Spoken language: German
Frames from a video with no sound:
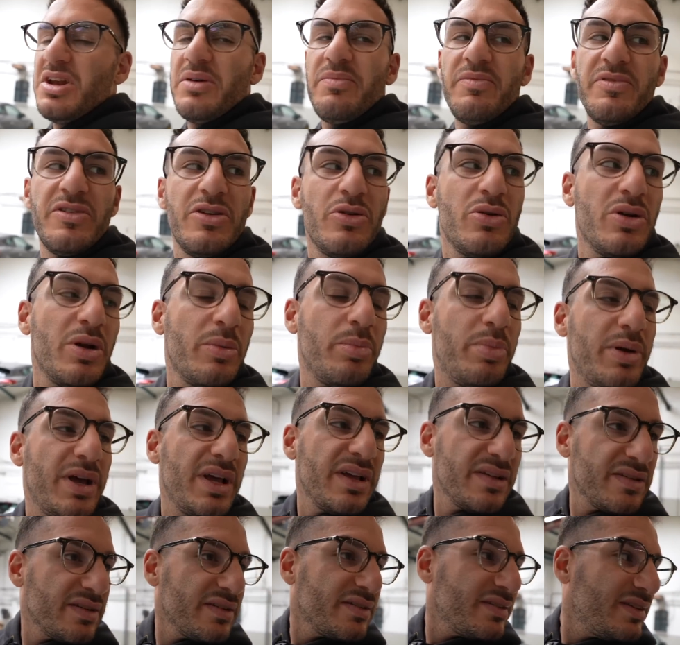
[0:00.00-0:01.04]
Knapp 400
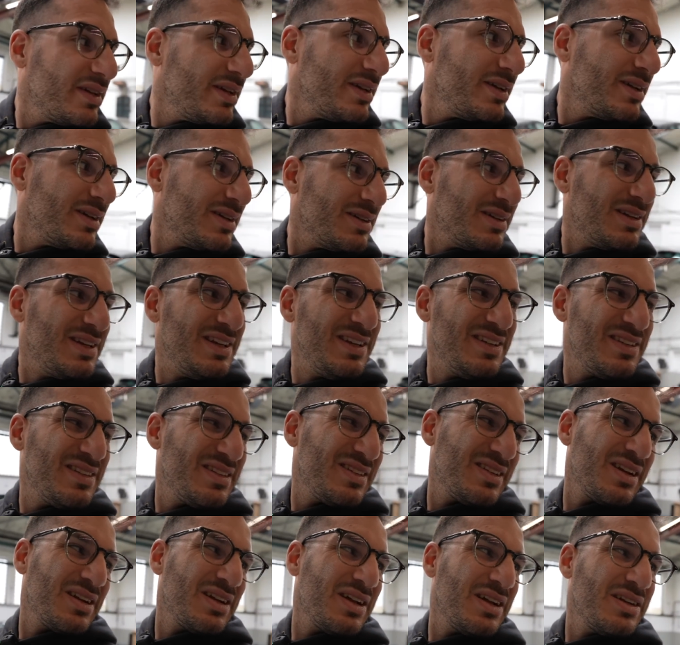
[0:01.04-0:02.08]
PS das Ding, liegt
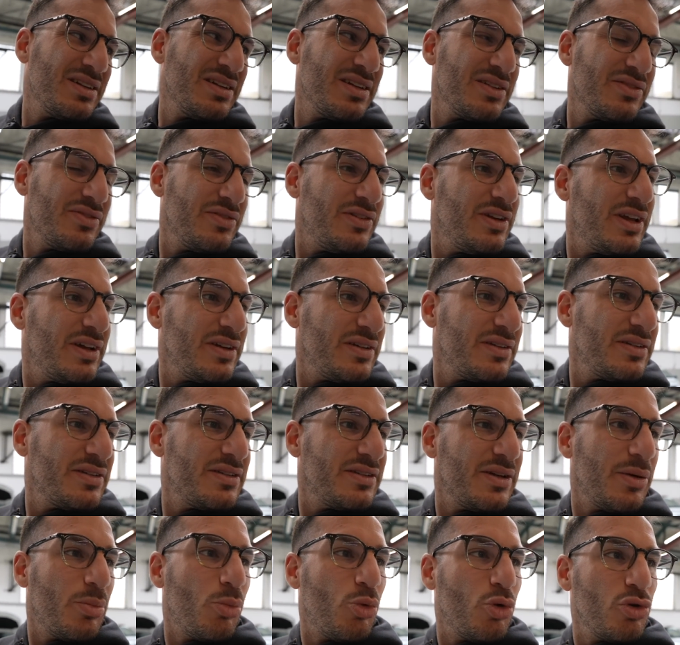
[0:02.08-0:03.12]
es daran, dass
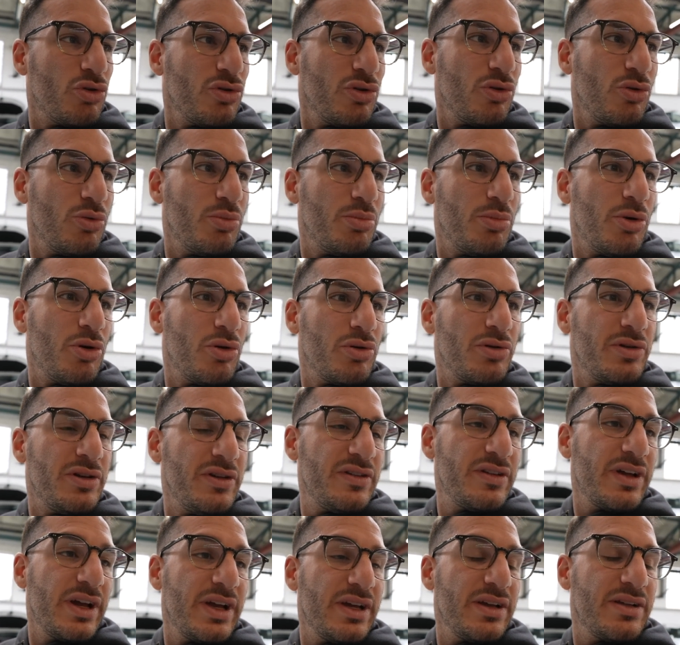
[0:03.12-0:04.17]
vielleicht der der Motorumbau
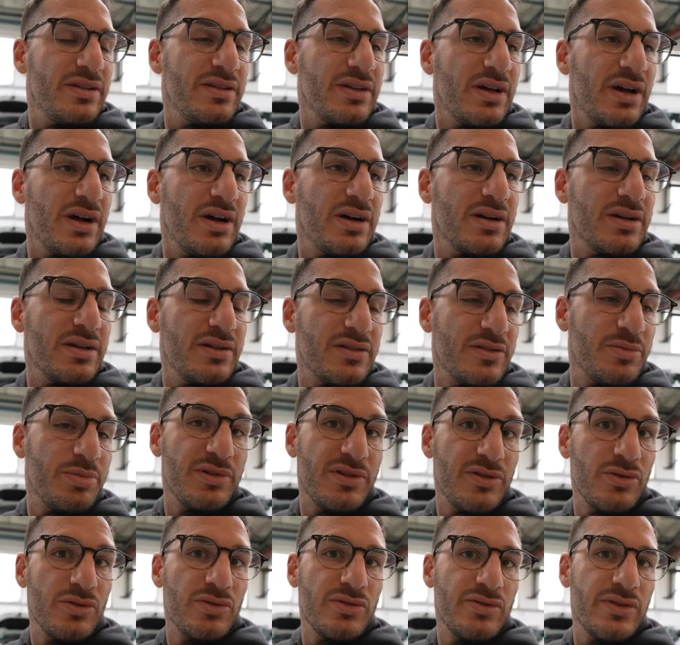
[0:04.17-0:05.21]
nicht eingetragen ist,
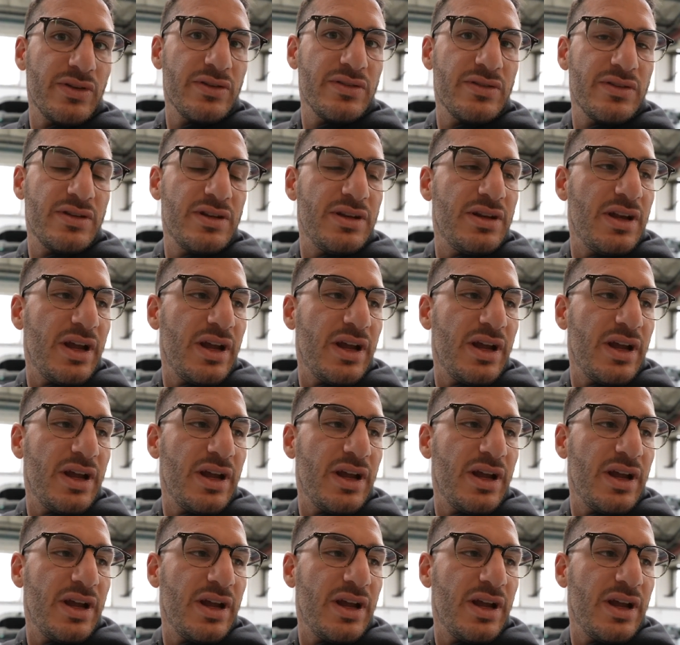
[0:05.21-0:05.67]
beziehungsweise die